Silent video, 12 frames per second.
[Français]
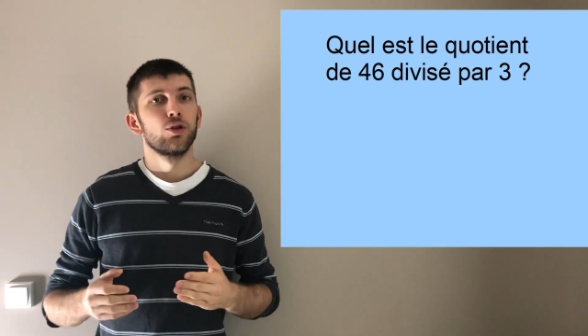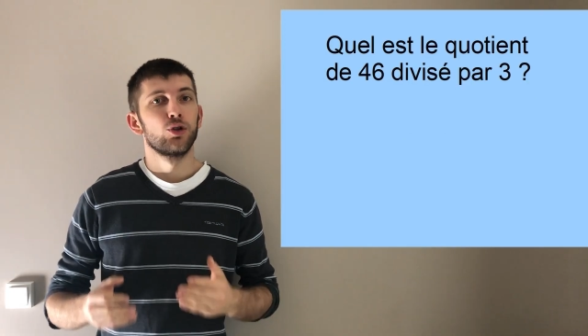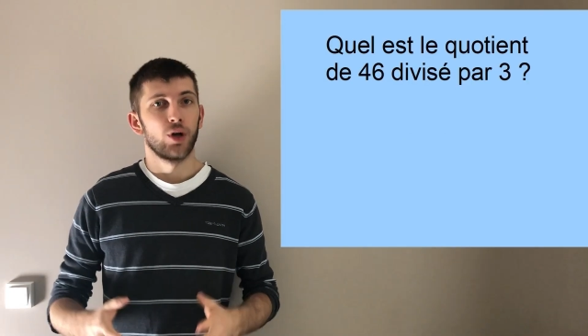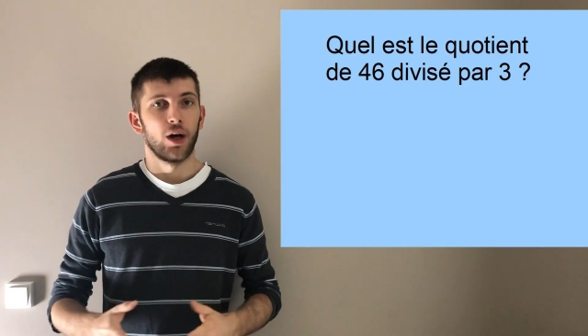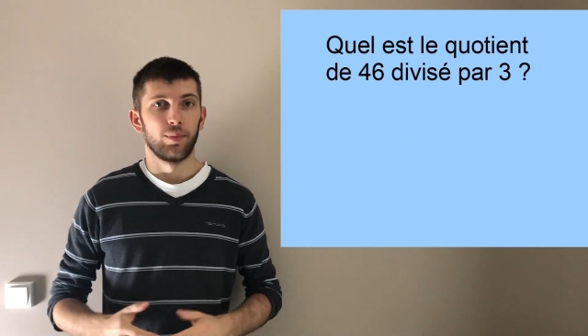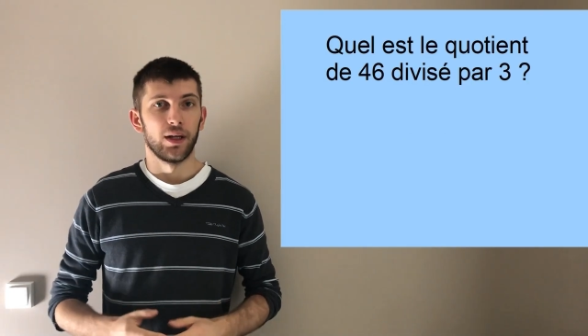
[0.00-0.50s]

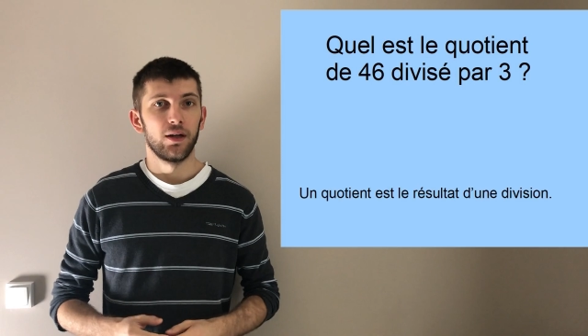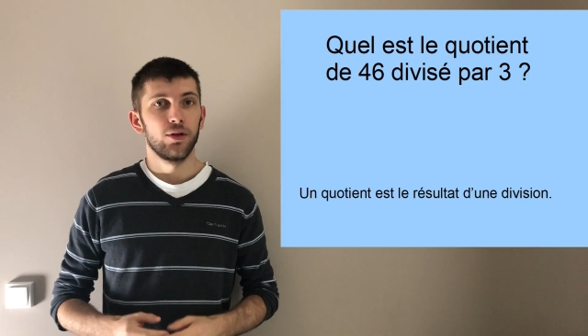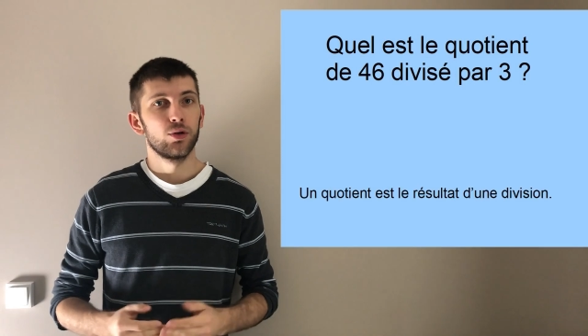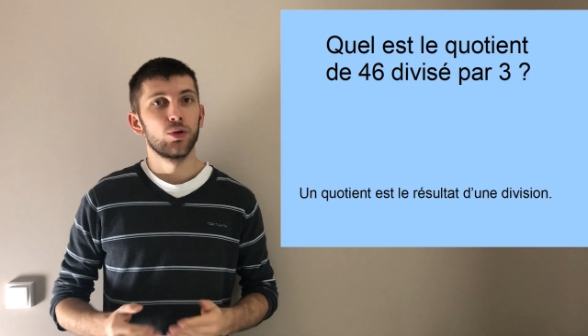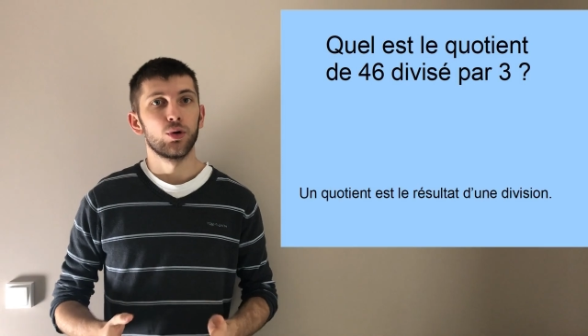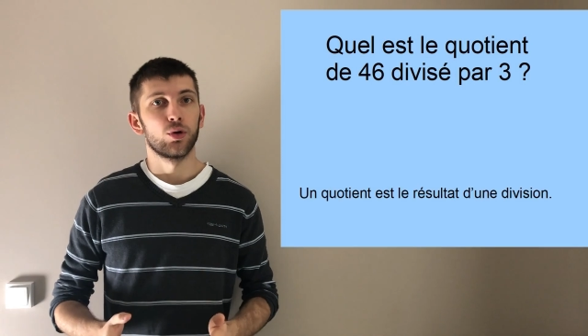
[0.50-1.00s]
Je
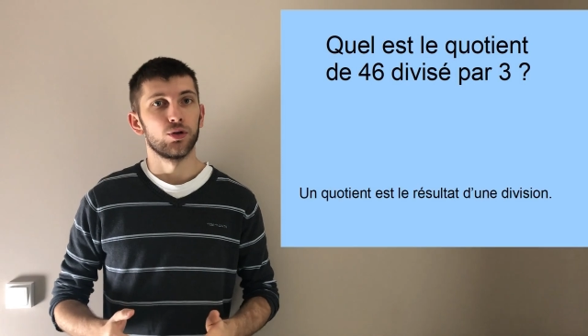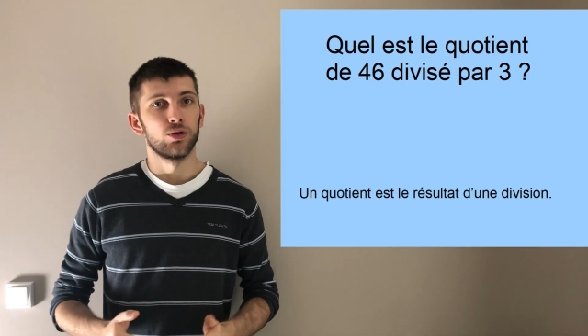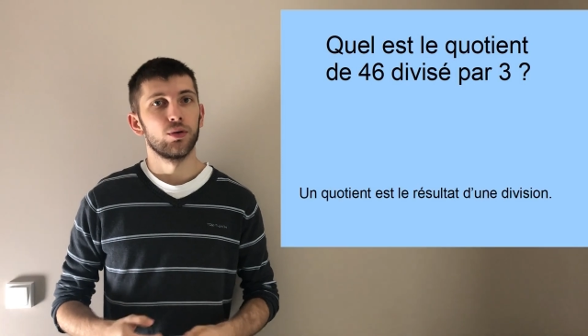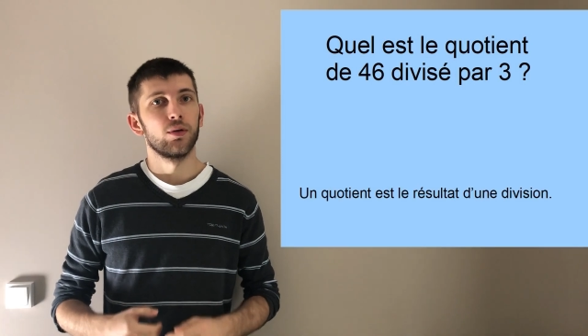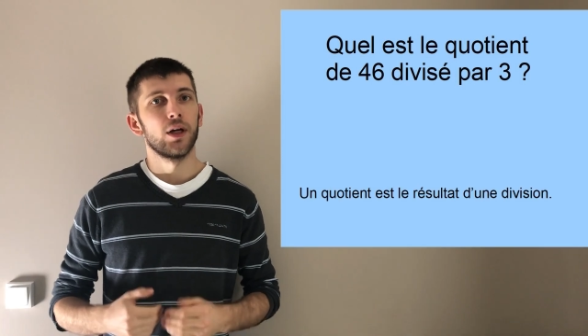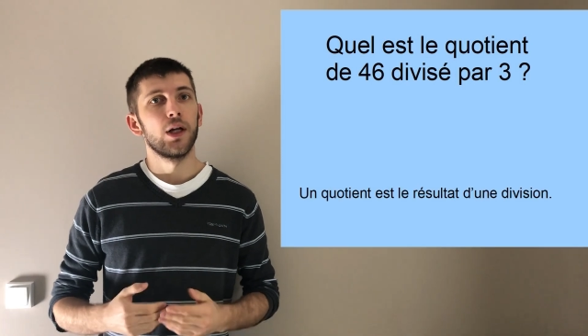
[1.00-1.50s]
rappelle que le
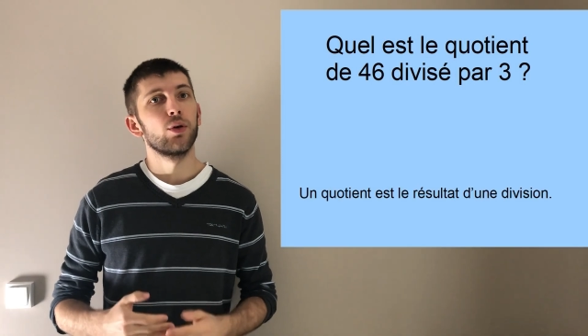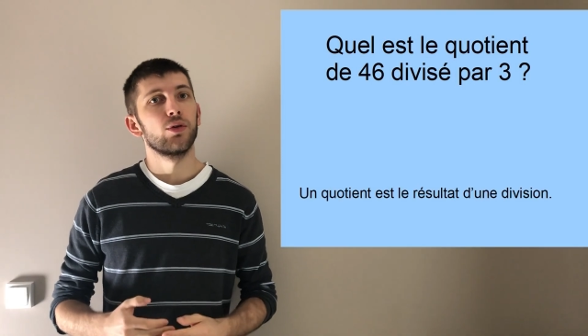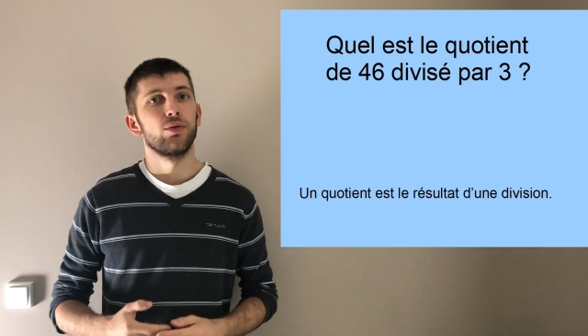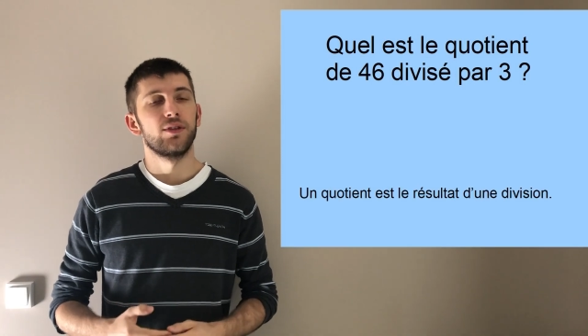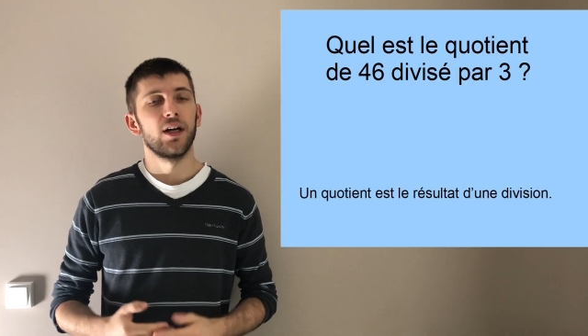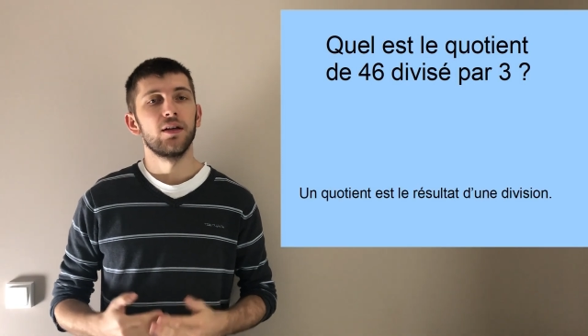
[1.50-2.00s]
quotient est le
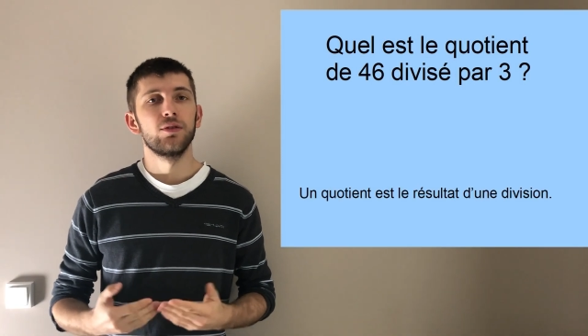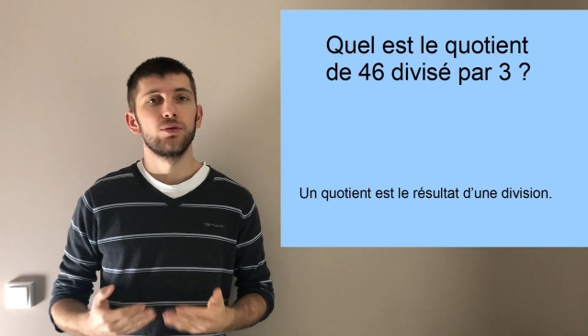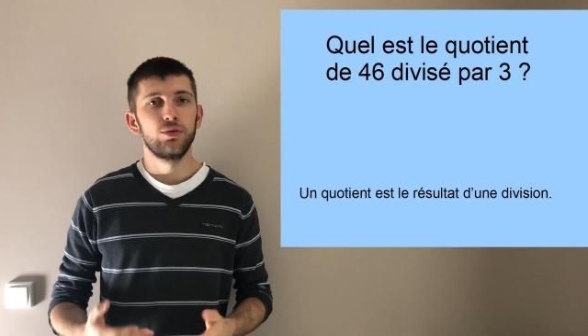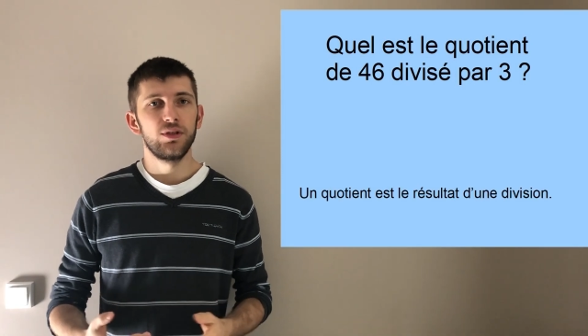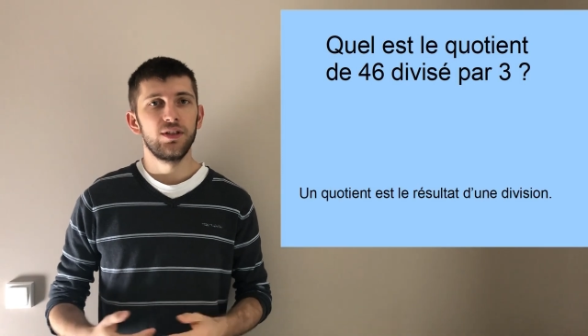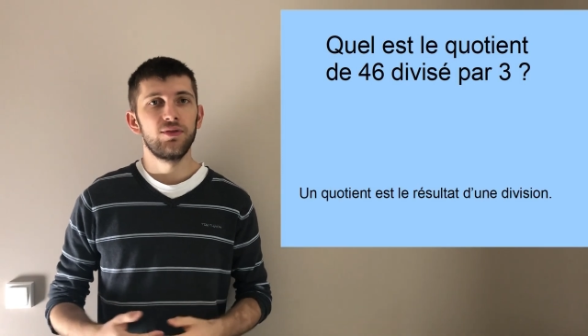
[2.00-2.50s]
résultat
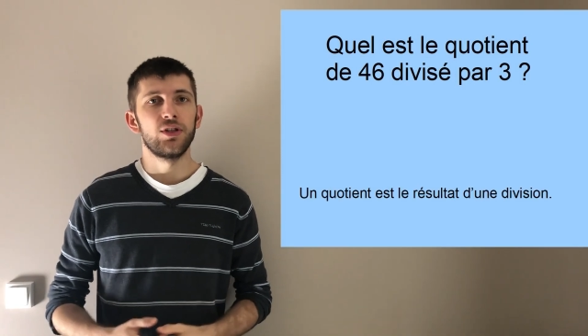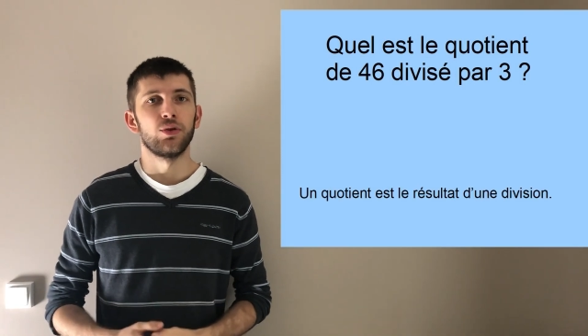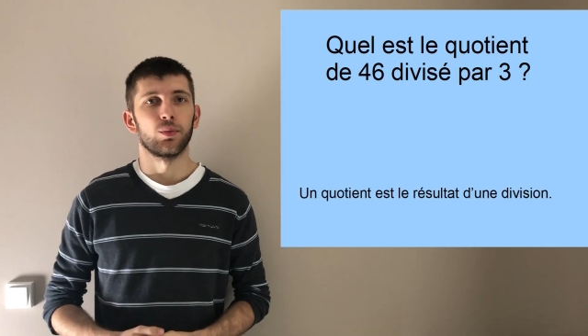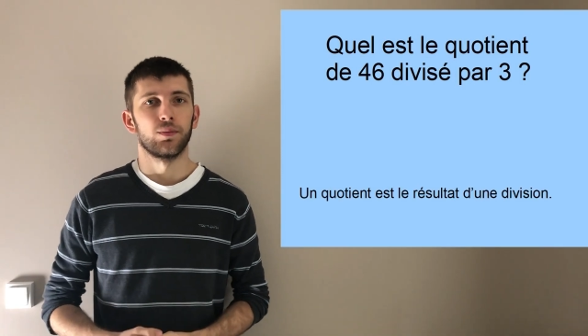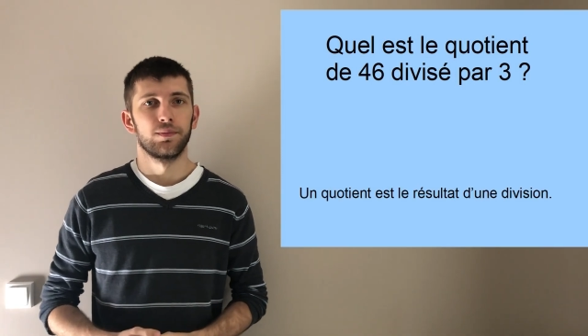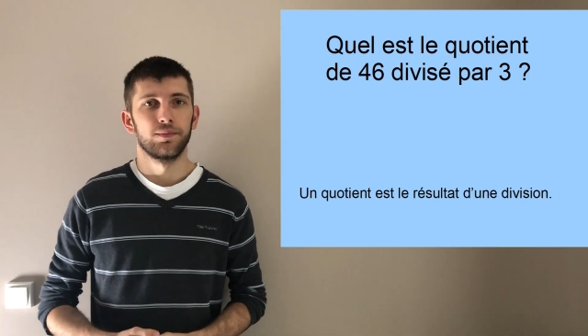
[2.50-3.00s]
d'une division.